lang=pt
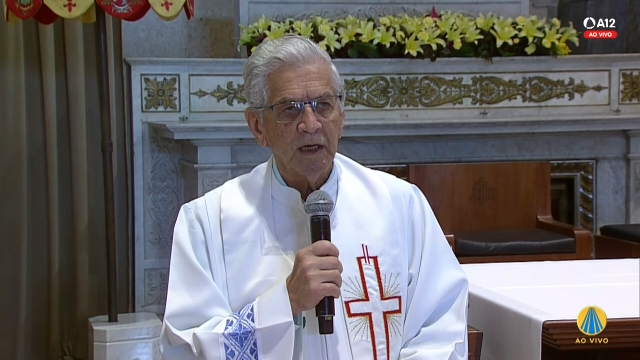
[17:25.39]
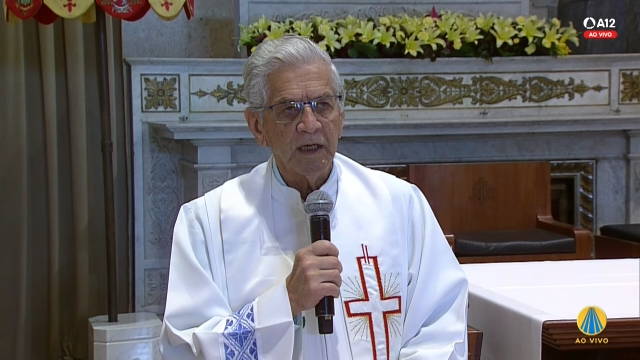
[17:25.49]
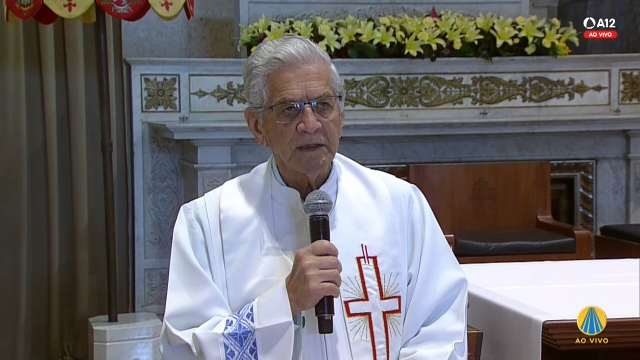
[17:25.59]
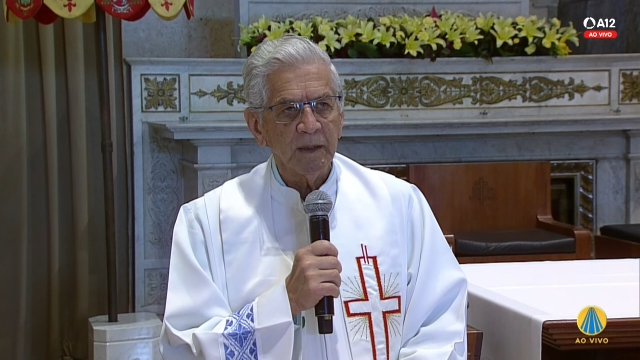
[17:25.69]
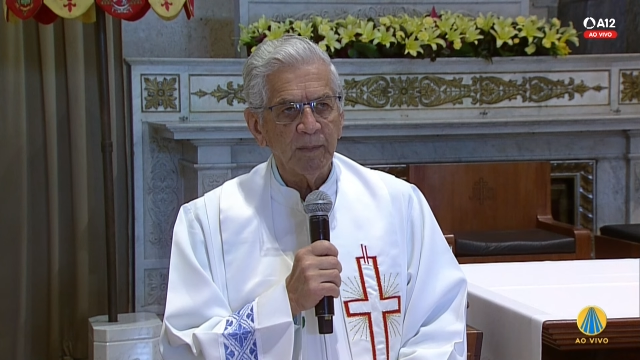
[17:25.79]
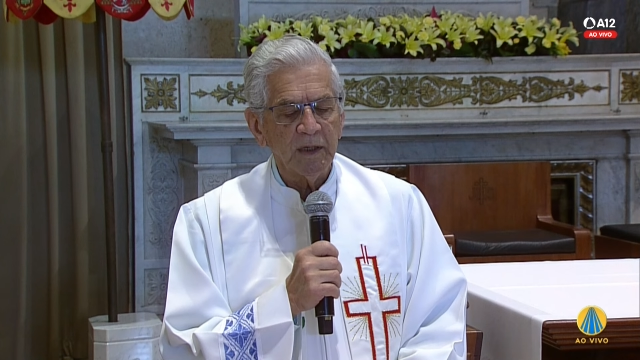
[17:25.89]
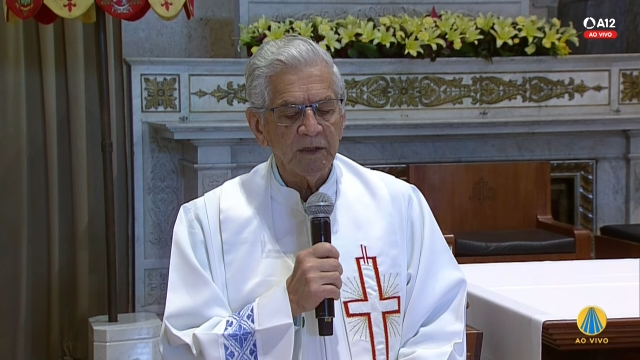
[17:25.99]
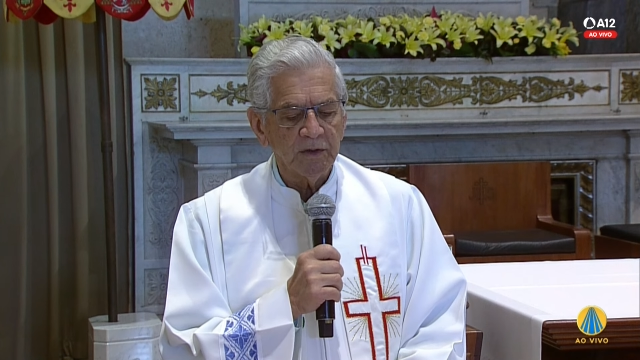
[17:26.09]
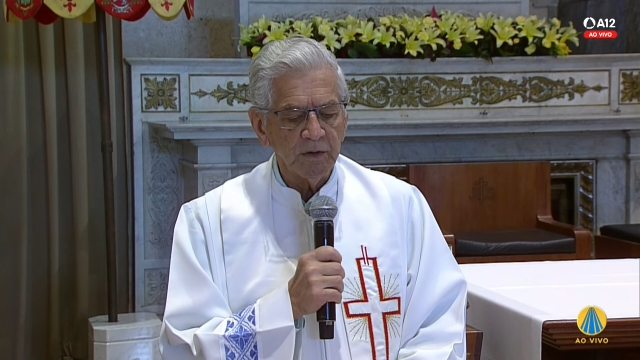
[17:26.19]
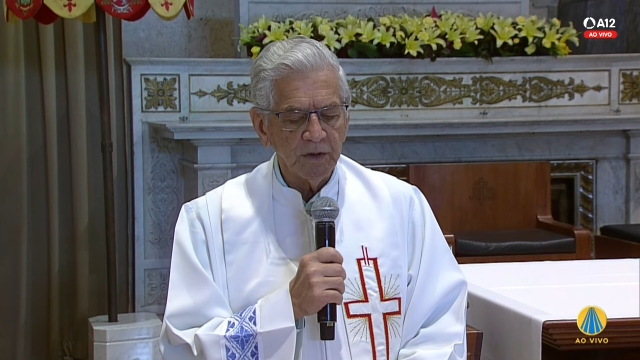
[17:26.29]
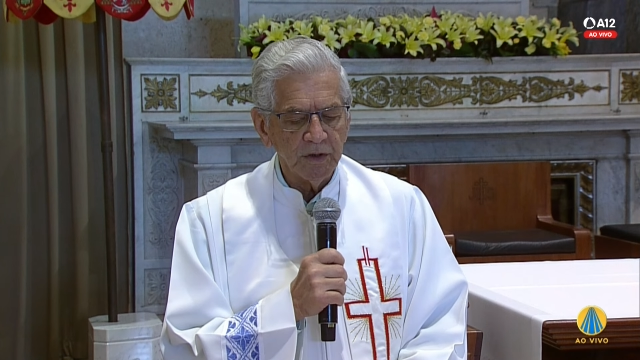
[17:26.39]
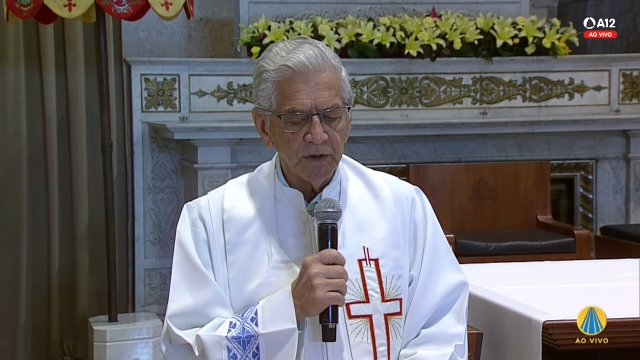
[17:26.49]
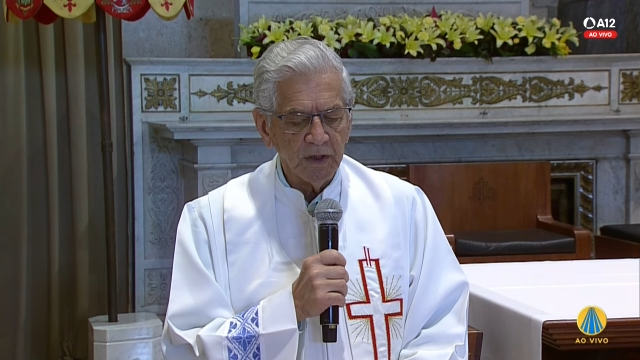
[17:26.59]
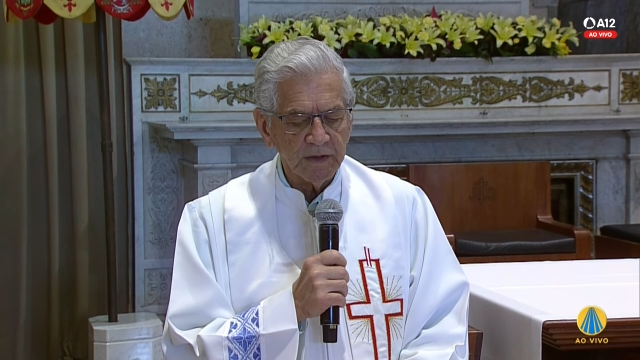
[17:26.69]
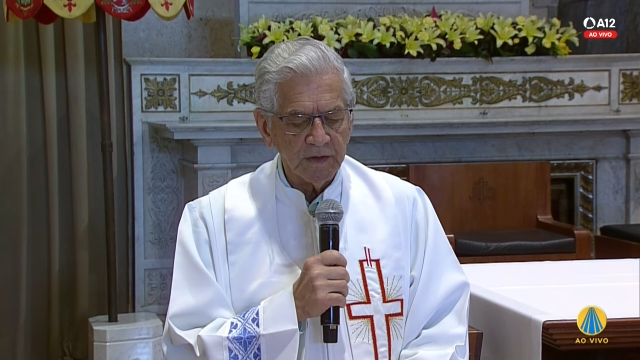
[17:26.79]
às aparições de
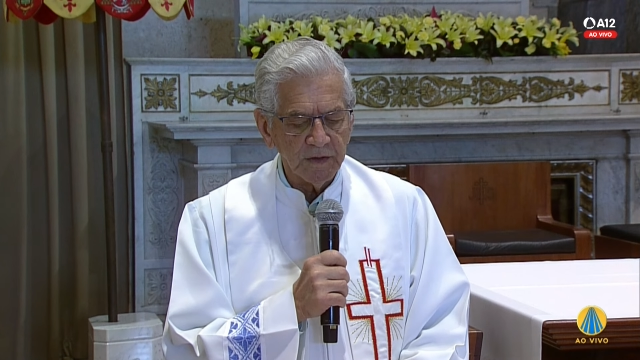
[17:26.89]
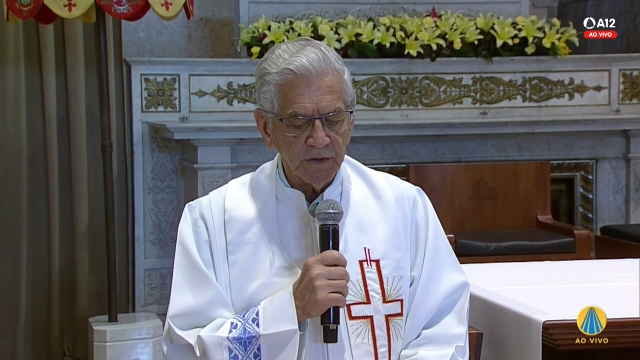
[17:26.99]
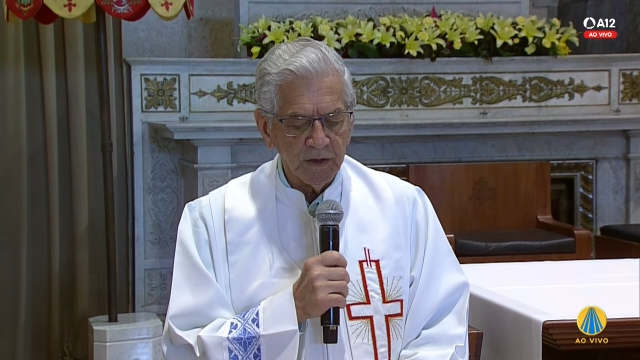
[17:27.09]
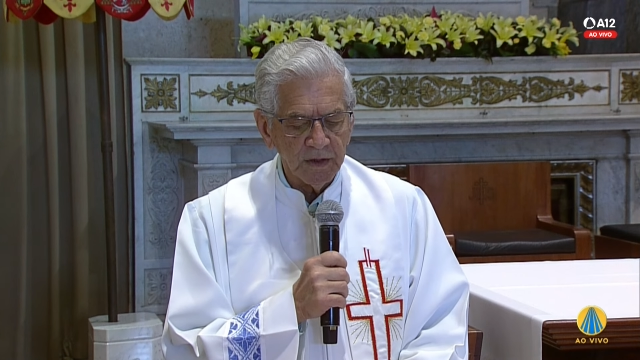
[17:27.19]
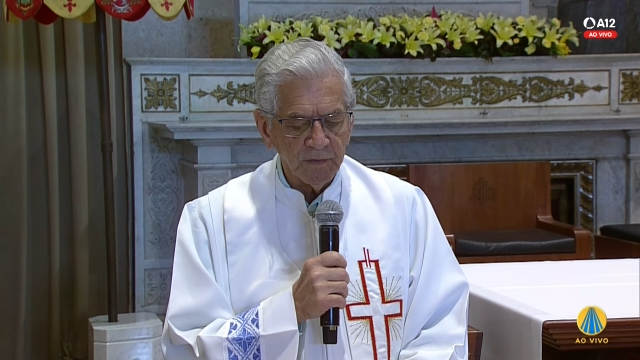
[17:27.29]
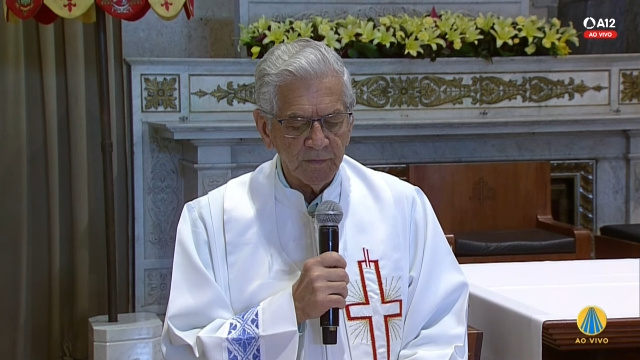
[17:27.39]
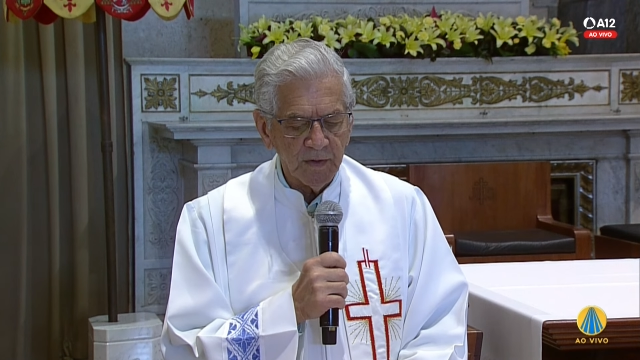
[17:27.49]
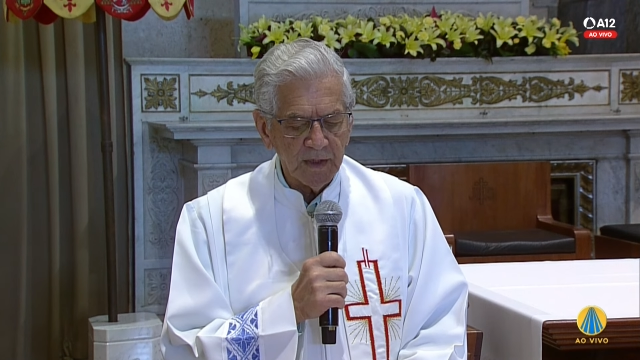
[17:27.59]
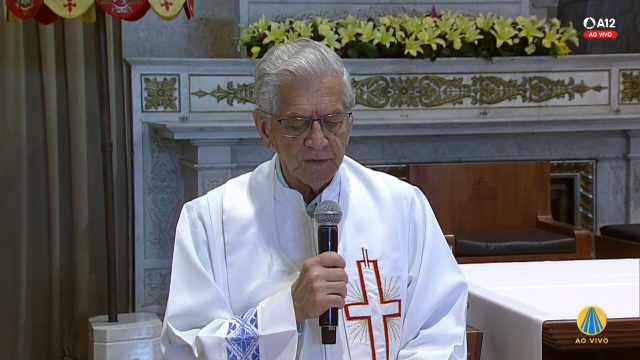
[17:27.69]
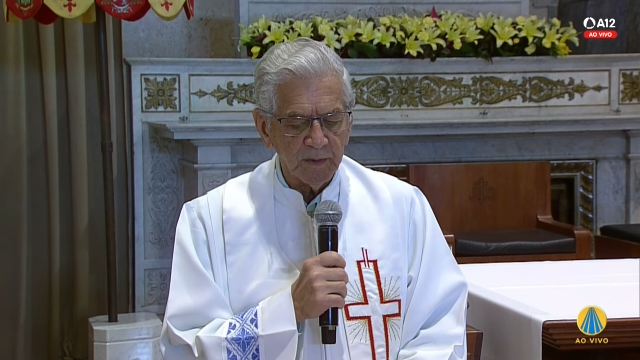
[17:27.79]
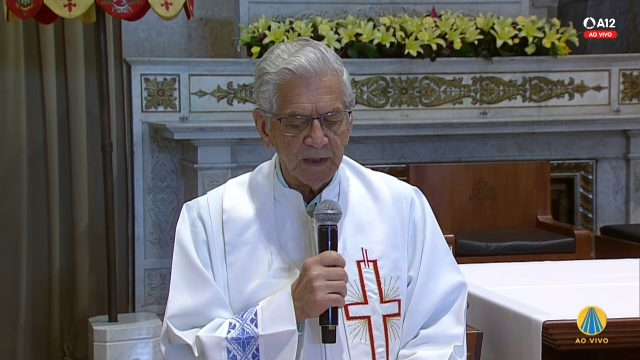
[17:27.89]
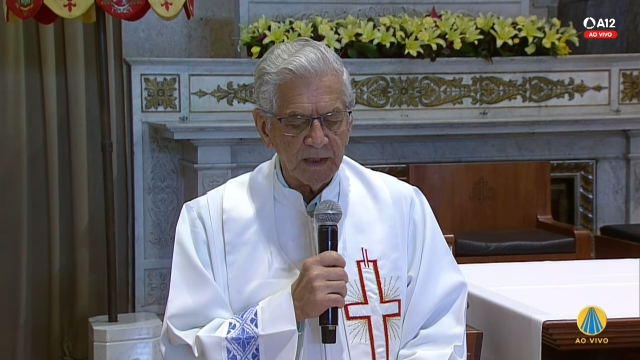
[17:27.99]
Nossa Senhora de Fátima,